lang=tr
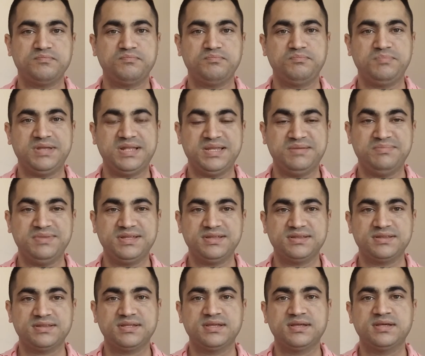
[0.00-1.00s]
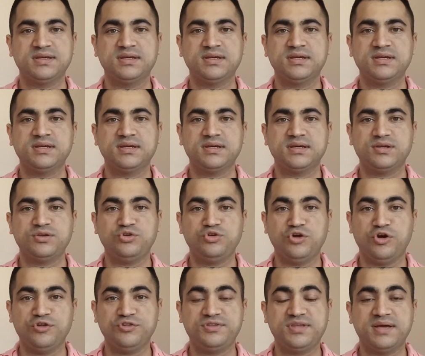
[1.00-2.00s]
bilimin
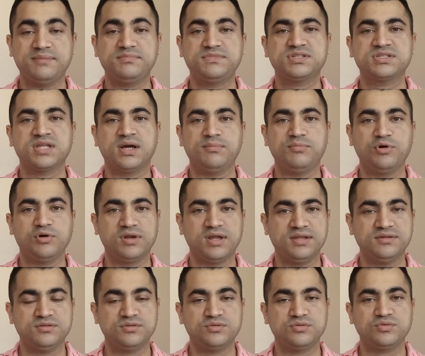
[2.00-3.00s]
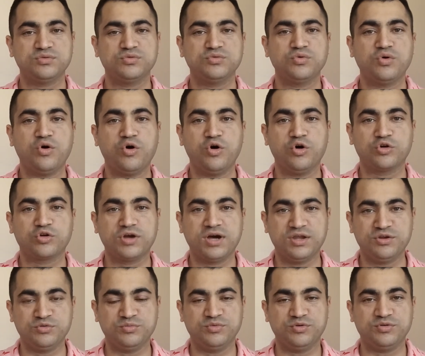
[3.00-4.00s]
yöntem kitabı olan
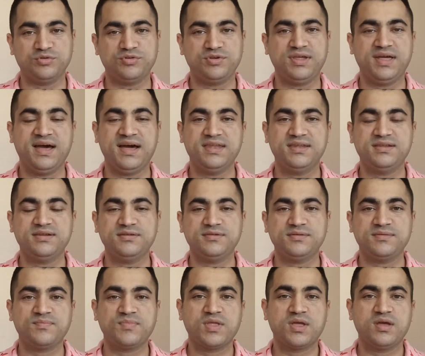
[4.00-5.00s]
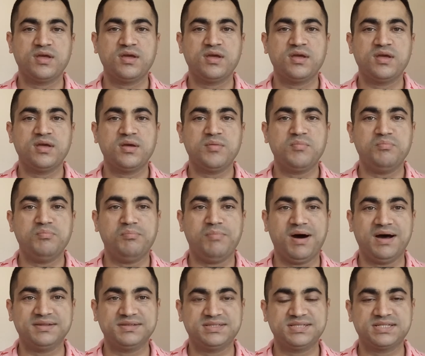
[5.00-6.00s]
Organumu yani
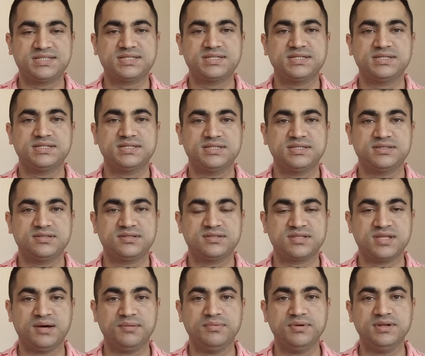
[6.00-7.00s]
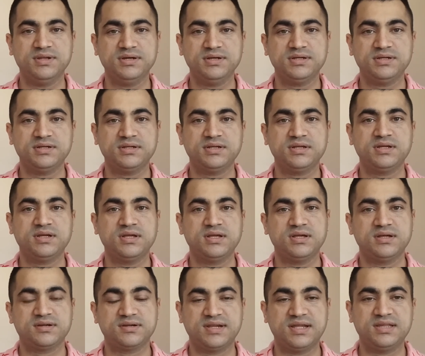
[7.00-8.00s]
mantık kitabını
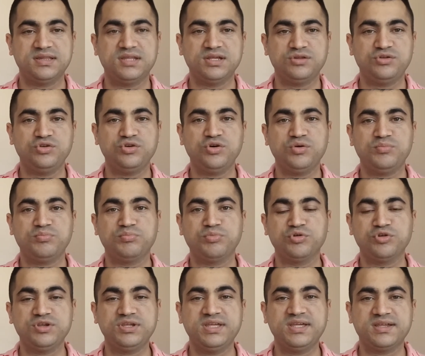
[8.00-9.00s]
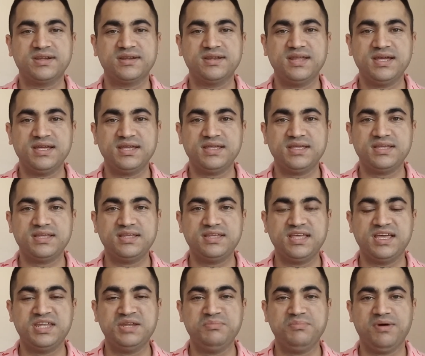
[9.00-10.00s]
reddediyor. Bunun yerine
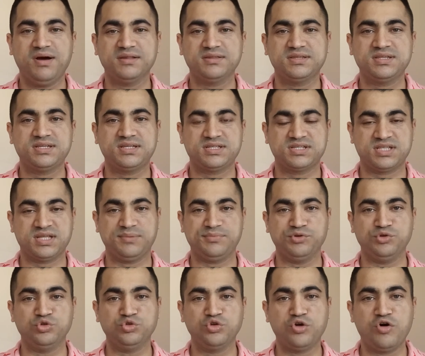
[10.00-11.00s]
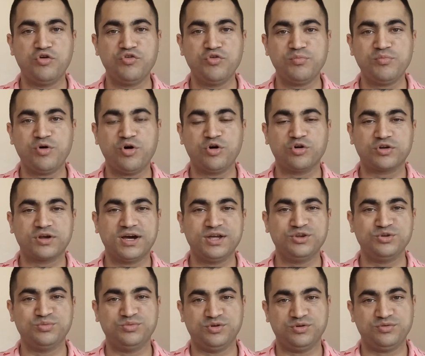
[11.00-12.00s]
yeni mantık kitabı Novum
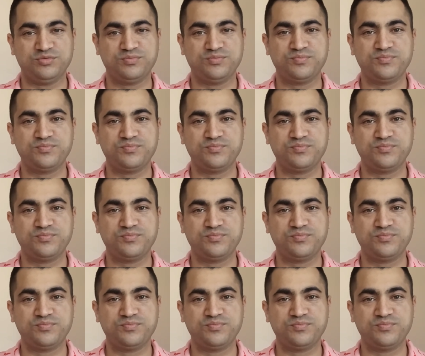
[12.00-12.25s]
Organumu